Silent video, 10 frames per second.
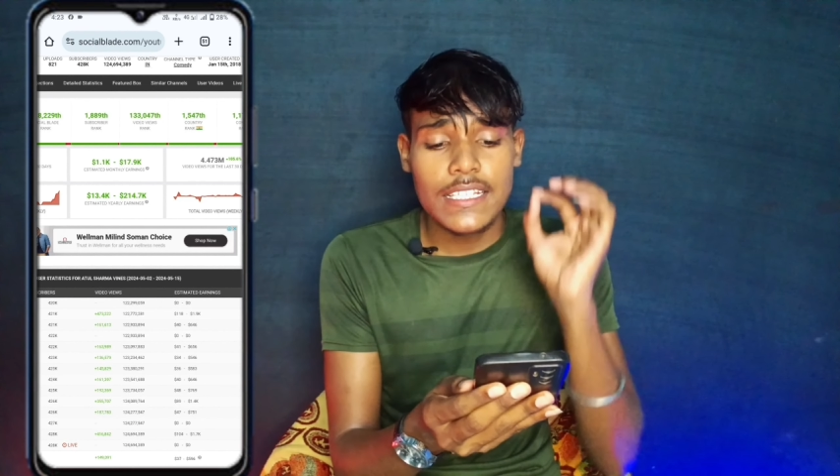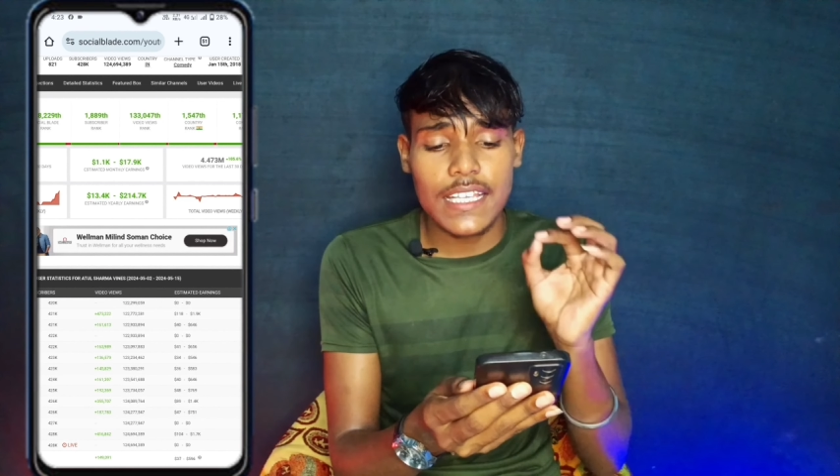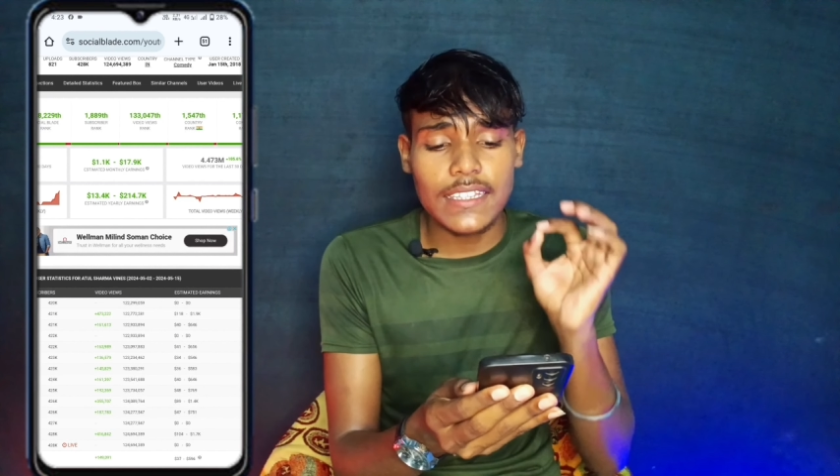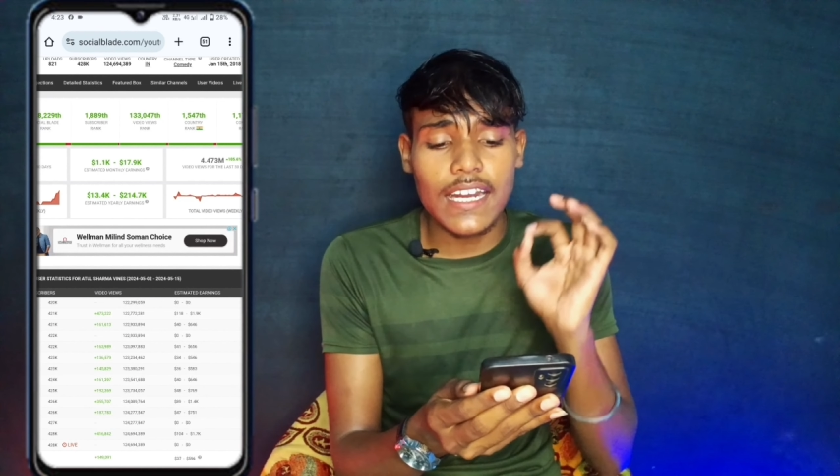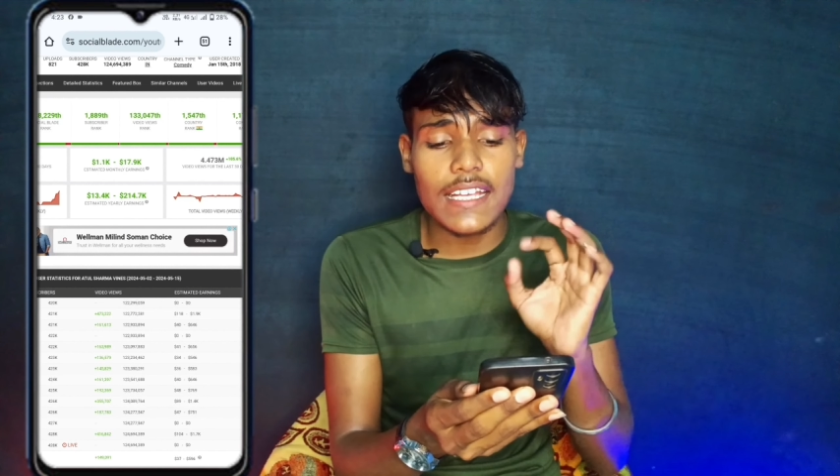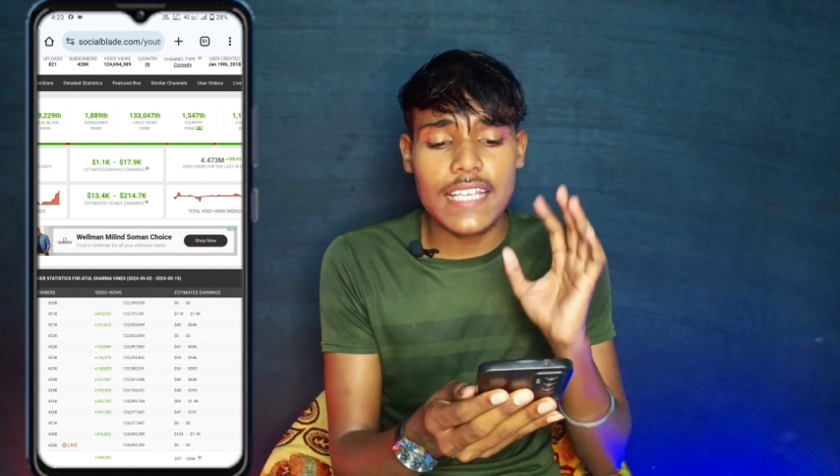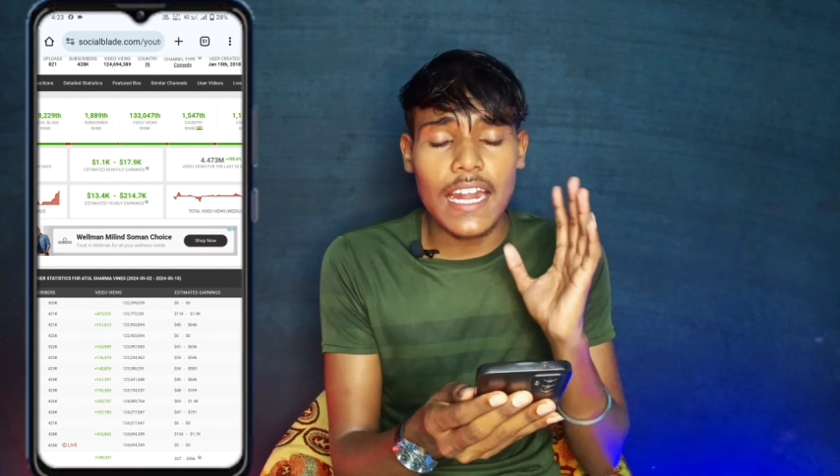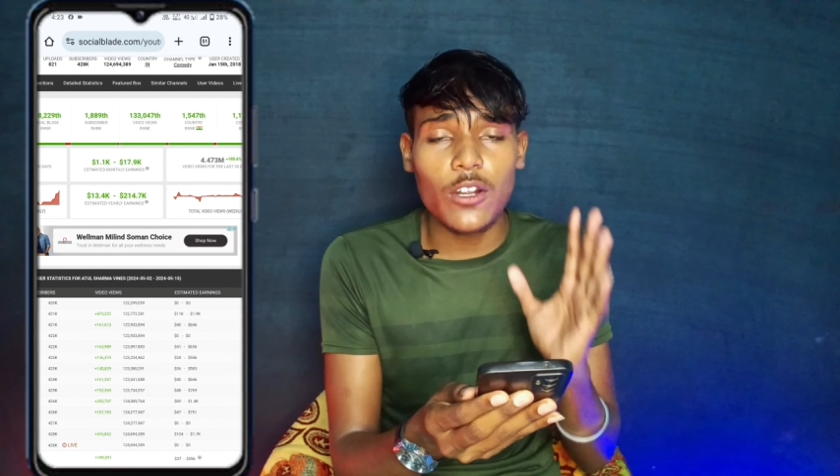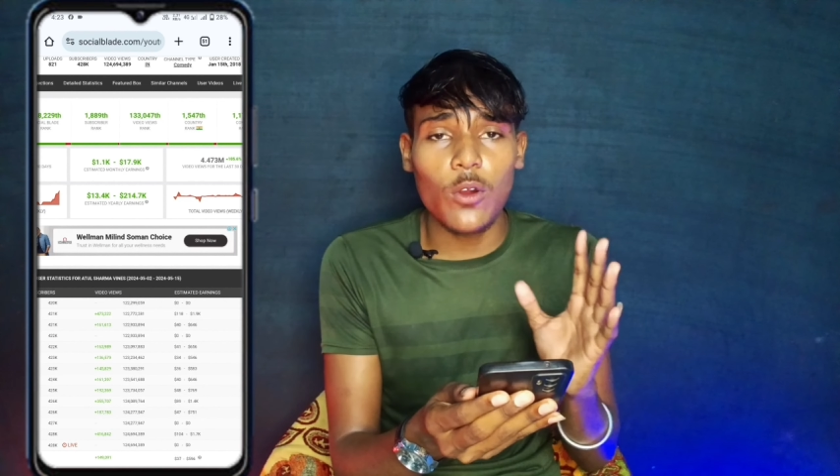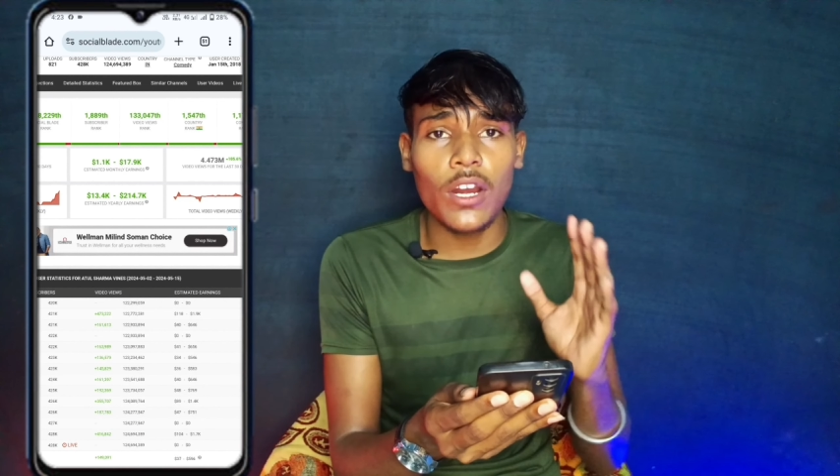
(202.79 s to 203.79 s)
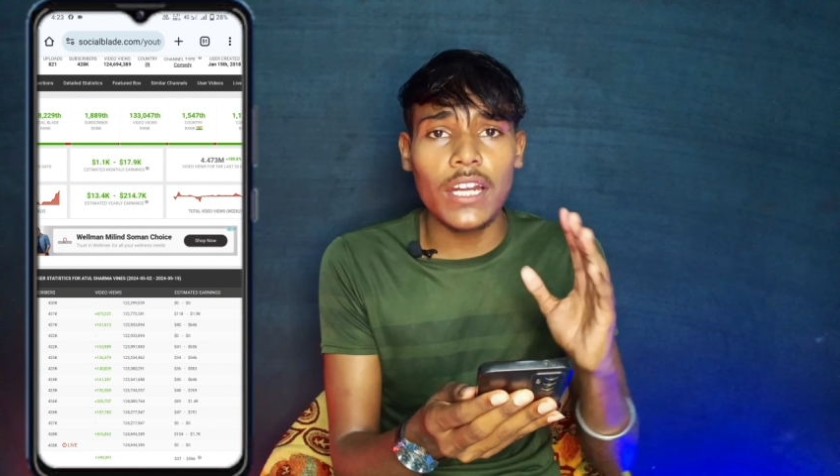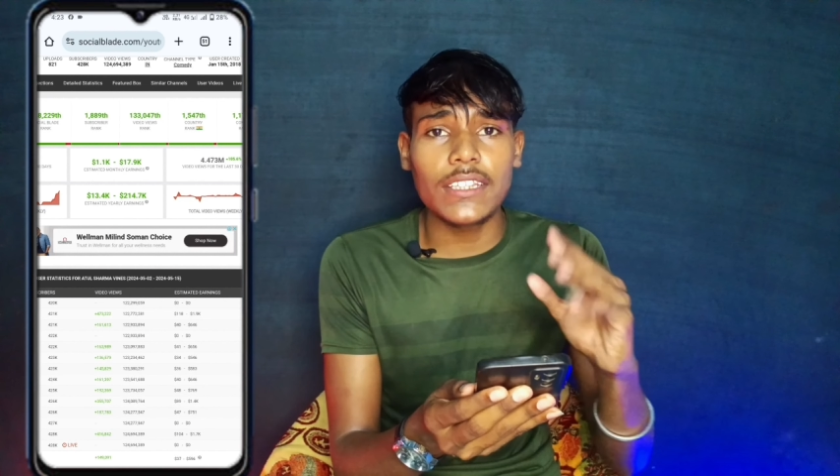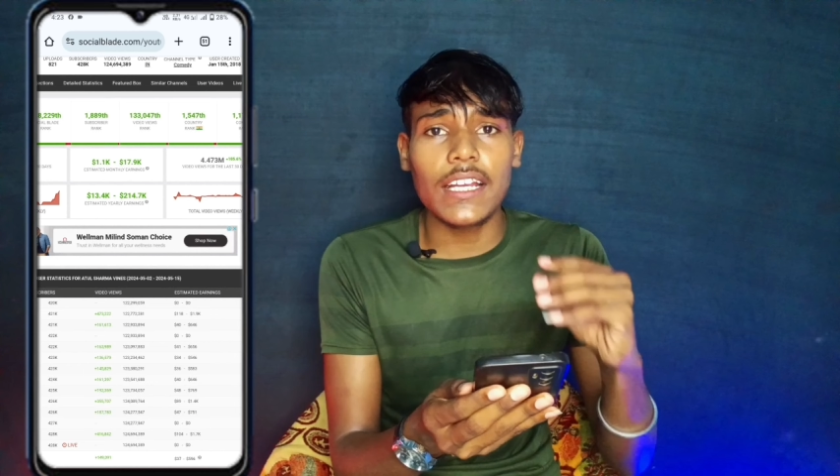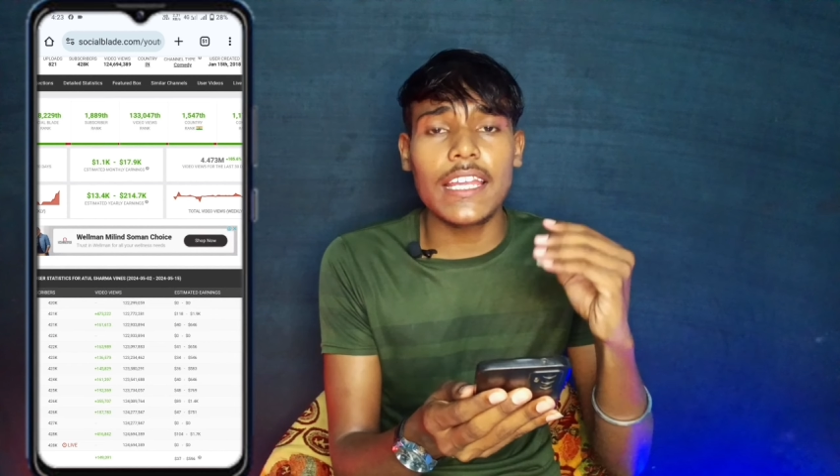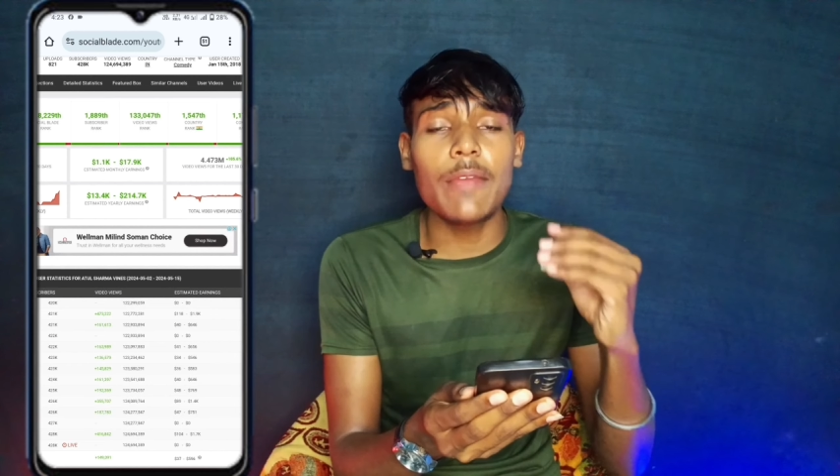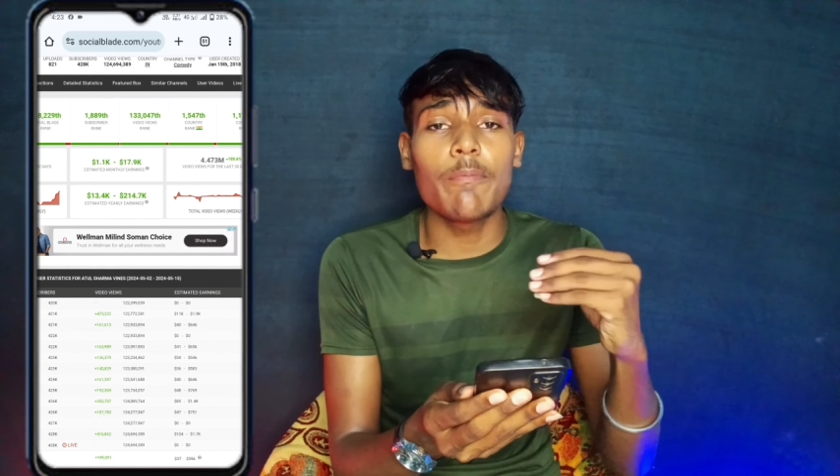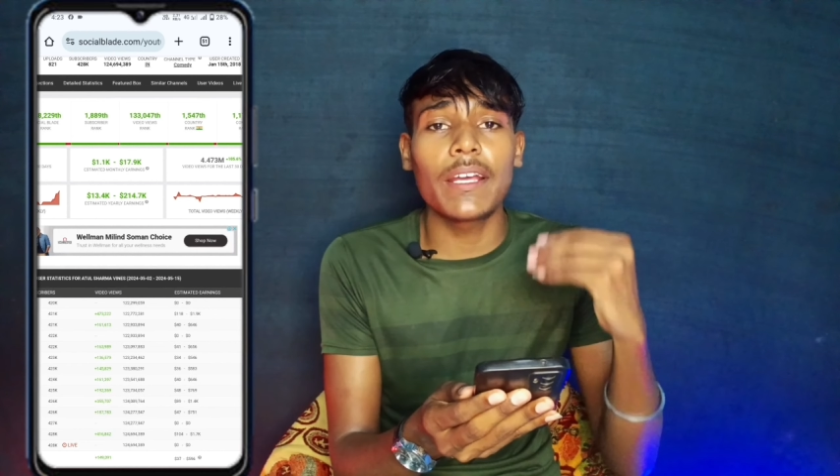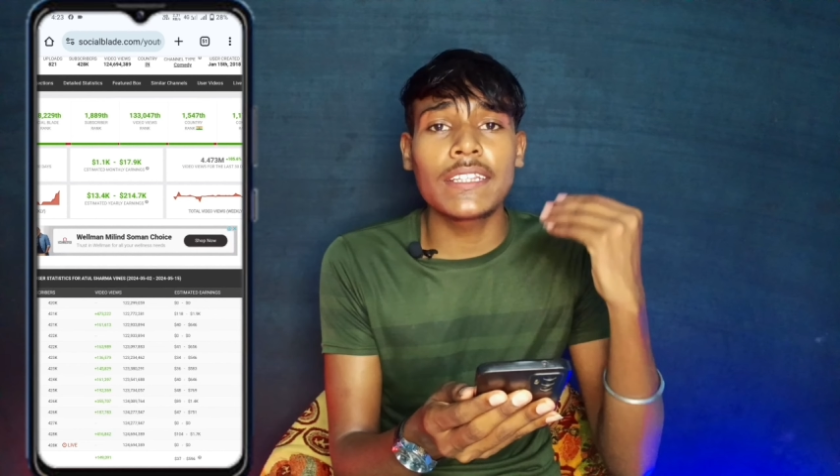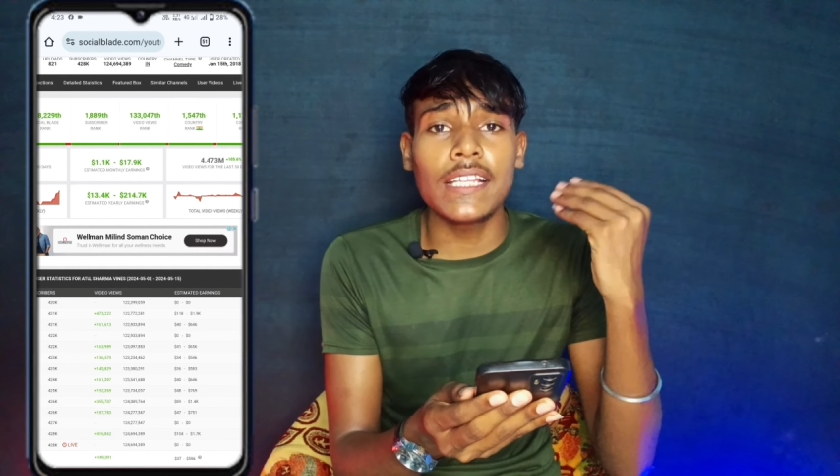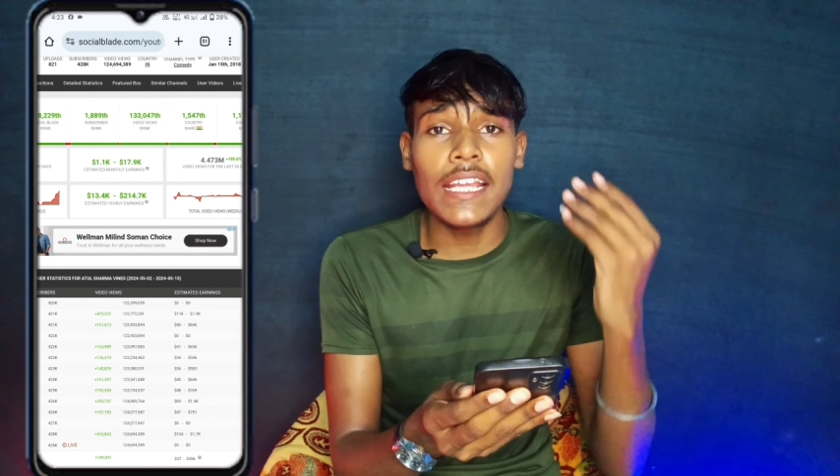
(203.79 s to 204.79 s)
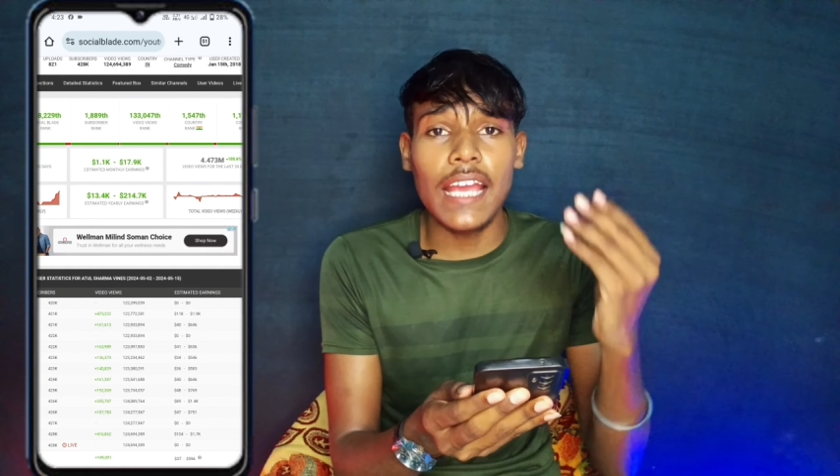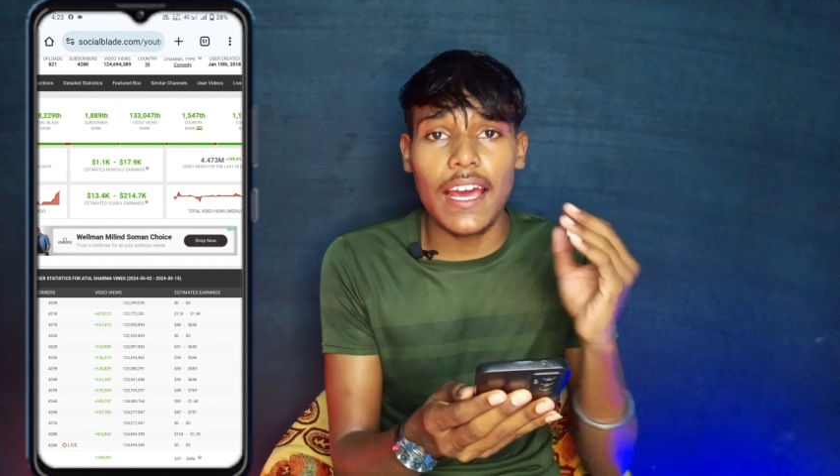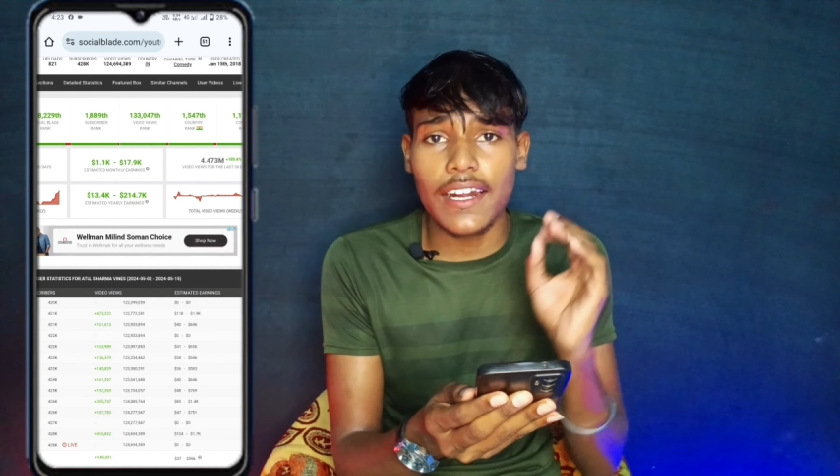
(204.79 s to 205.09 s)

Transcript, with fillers: सत्रह हजार डॉलर तक की मंथली